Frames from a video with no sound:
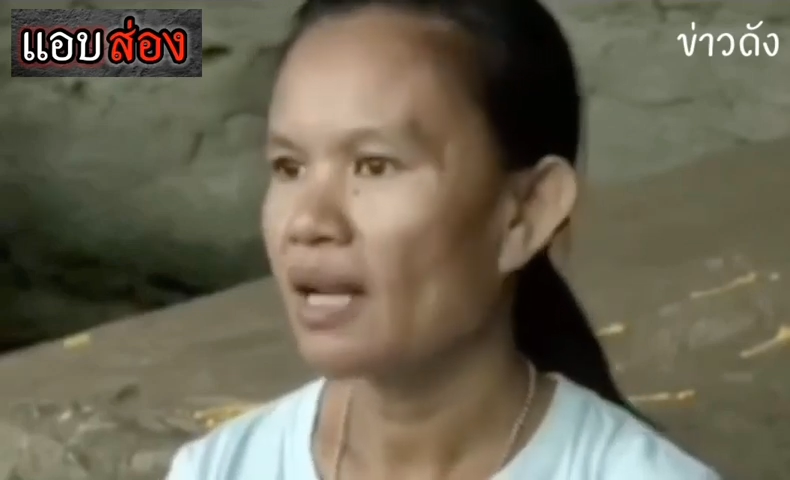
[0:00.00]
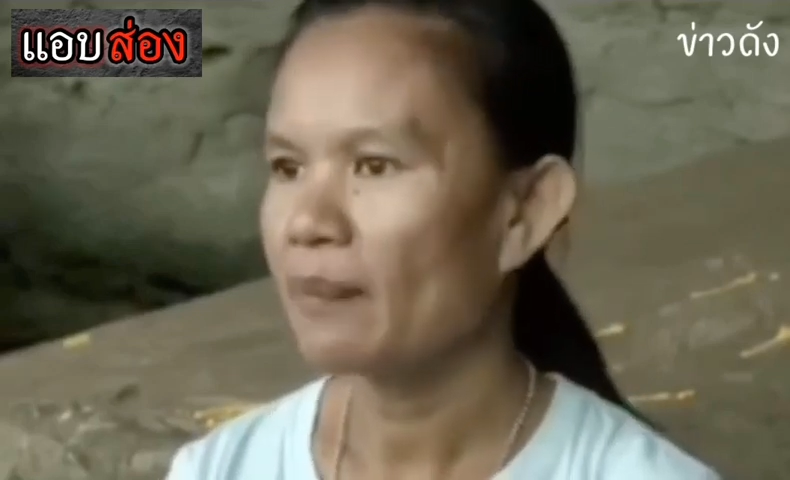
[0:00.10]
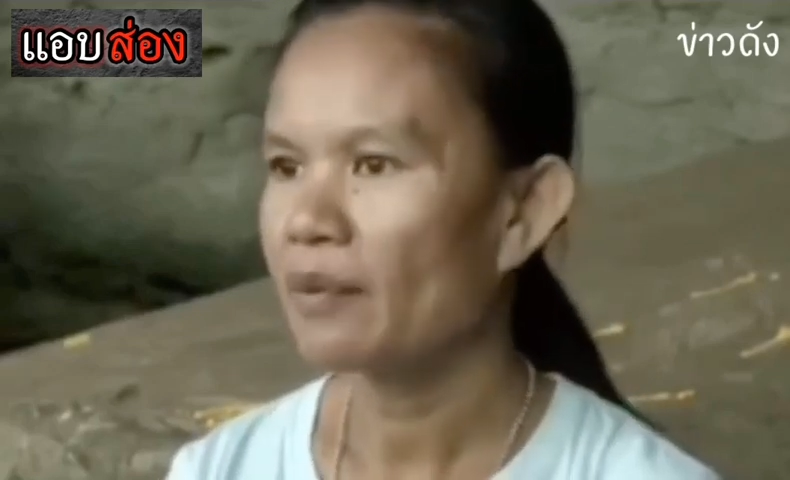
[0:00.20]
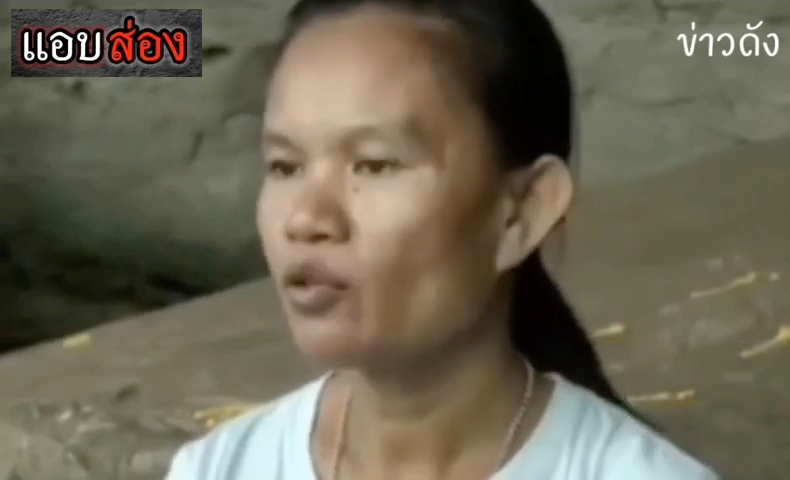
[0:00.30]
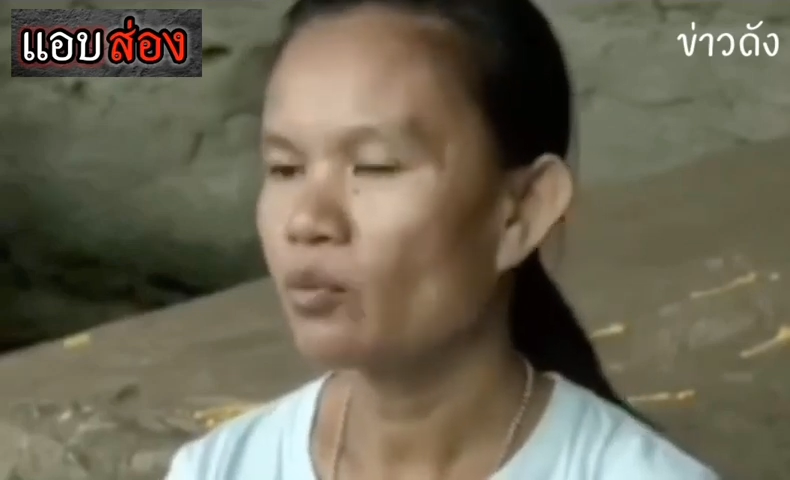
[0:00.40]

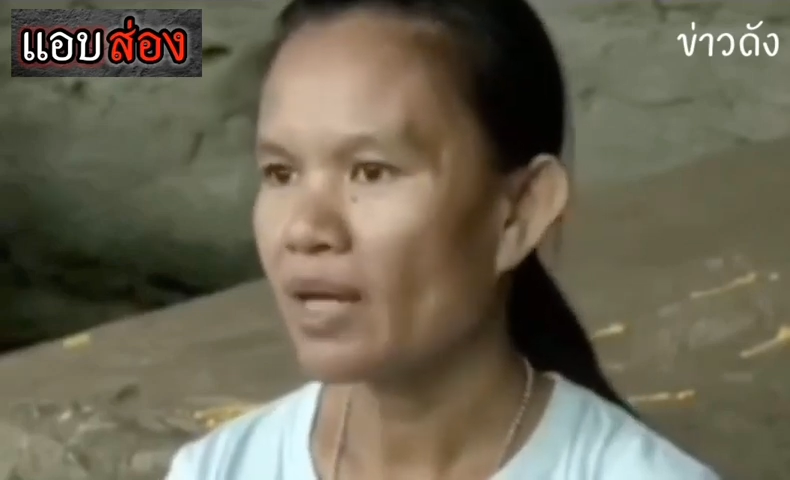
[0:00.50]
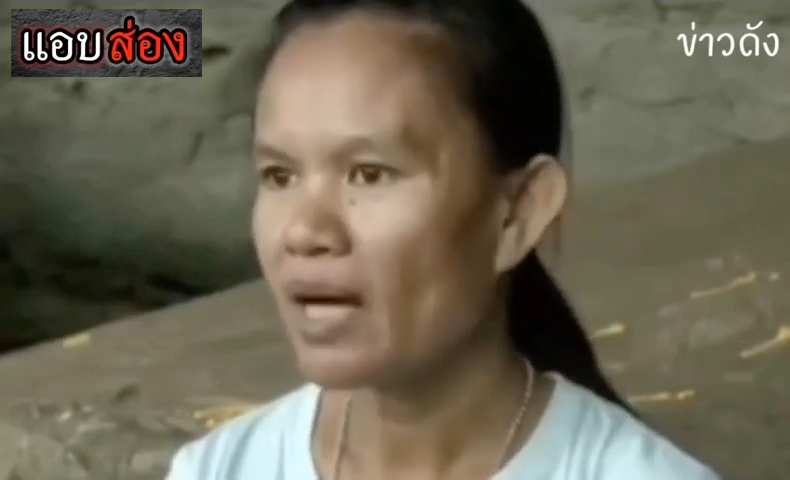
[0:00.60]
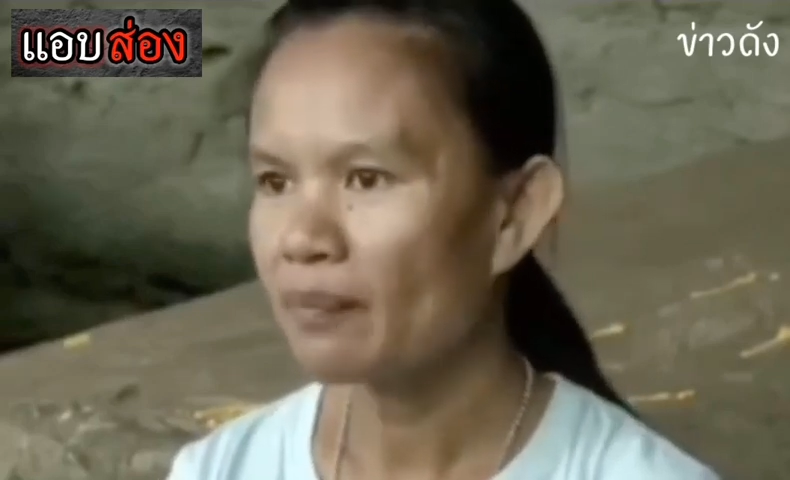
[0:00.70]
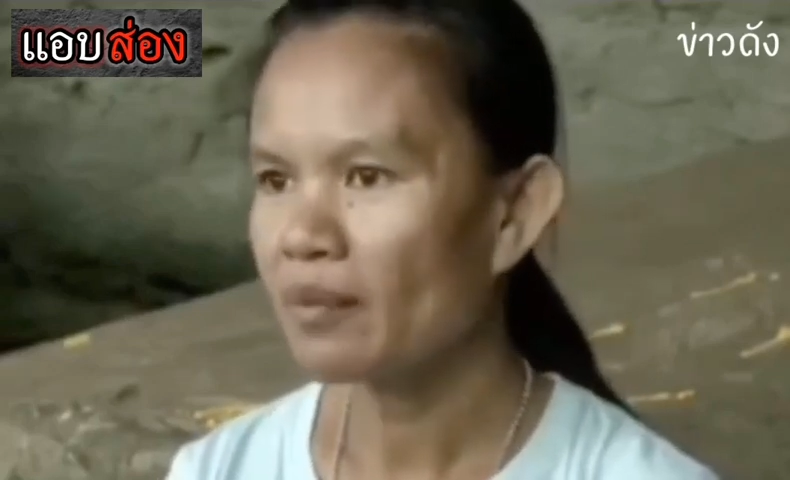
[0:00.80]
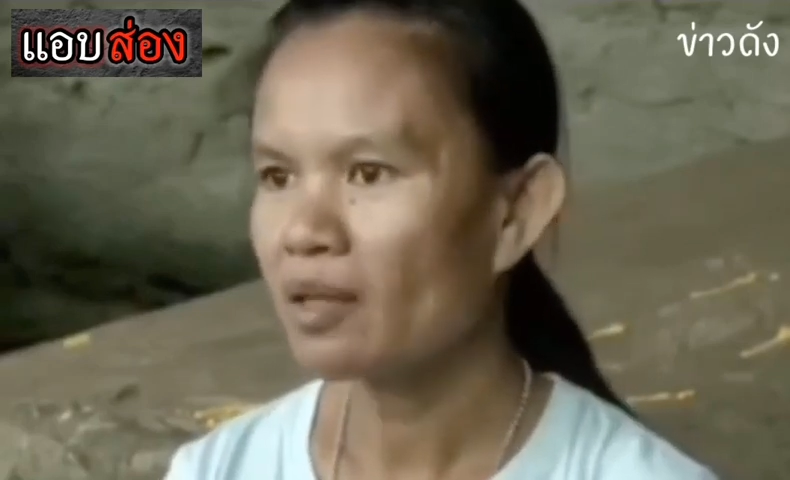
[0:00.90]
น้ำที่อยู่บน
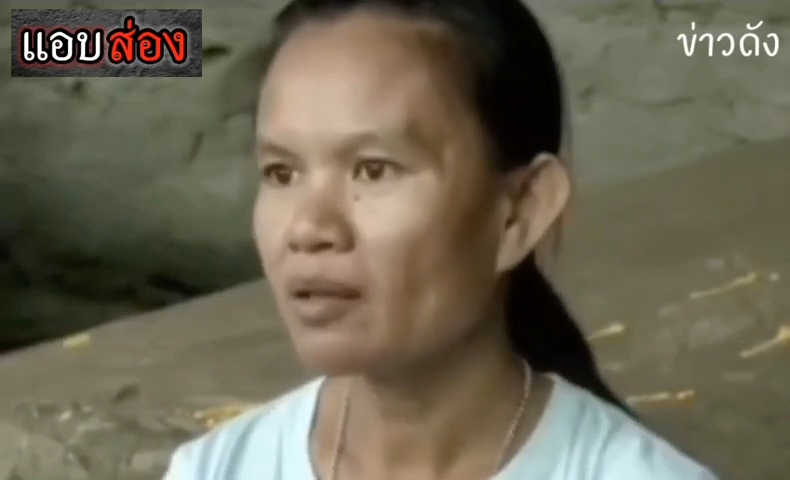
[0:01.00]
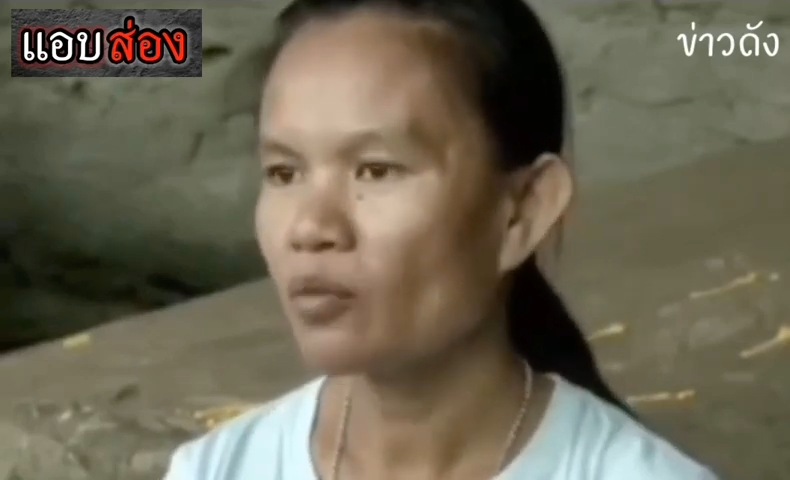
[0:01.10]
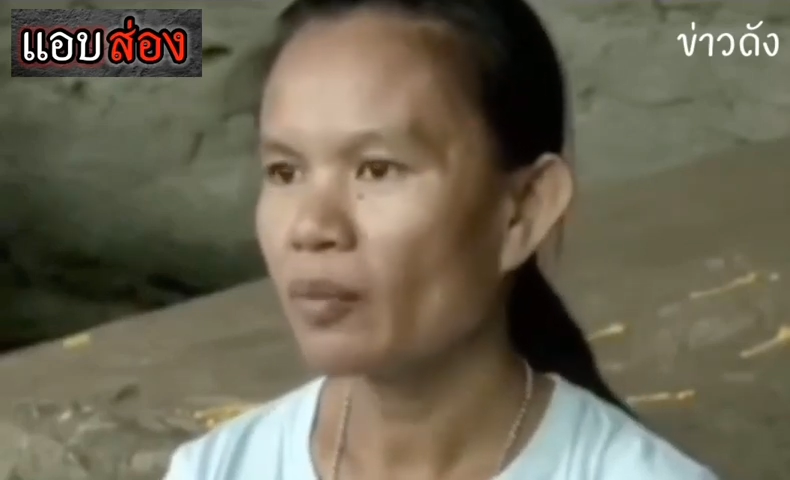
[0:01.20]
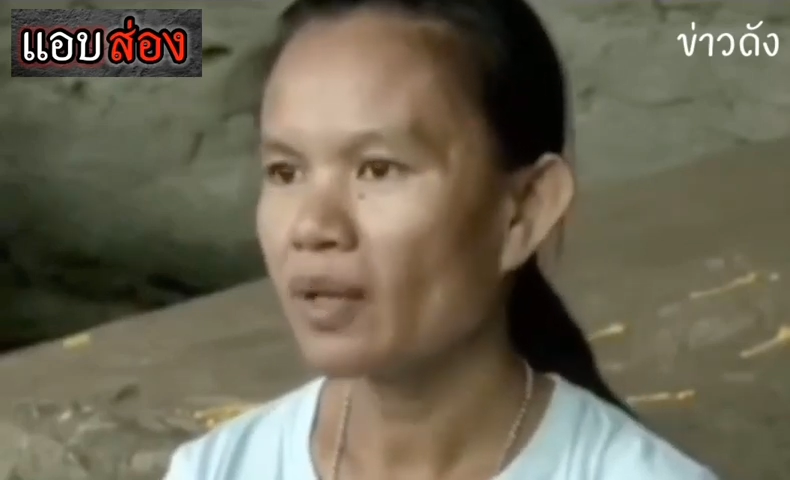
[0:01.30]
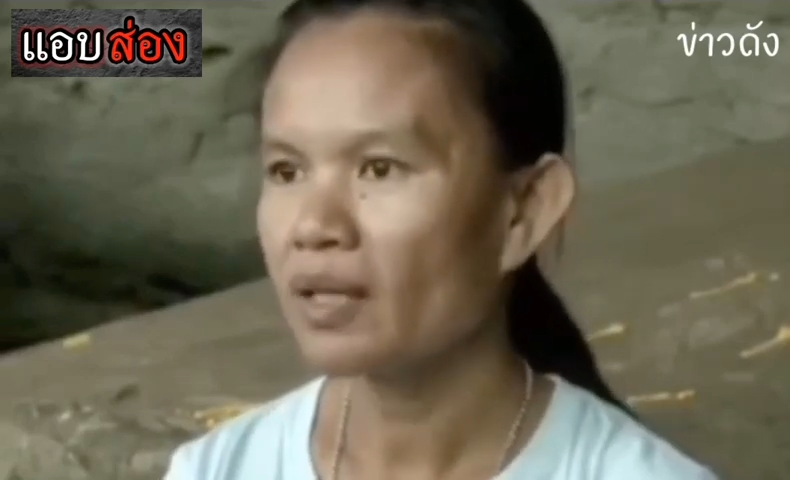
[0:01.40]
ถ้ำเนี่ย
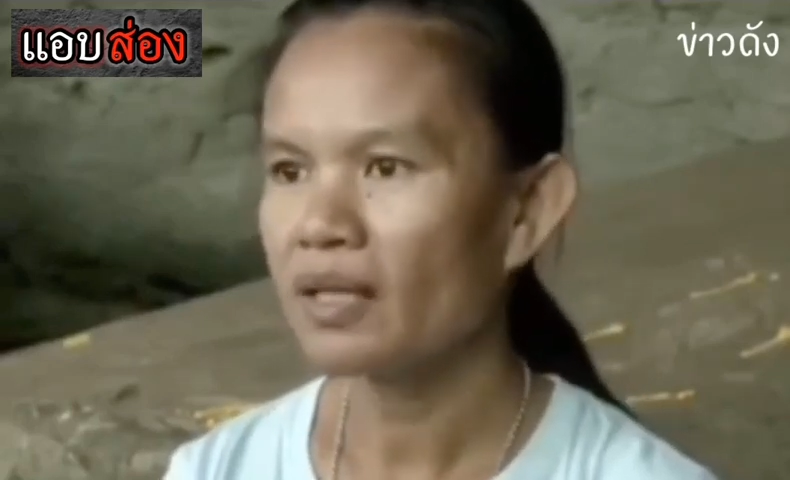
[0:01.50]
ลงไป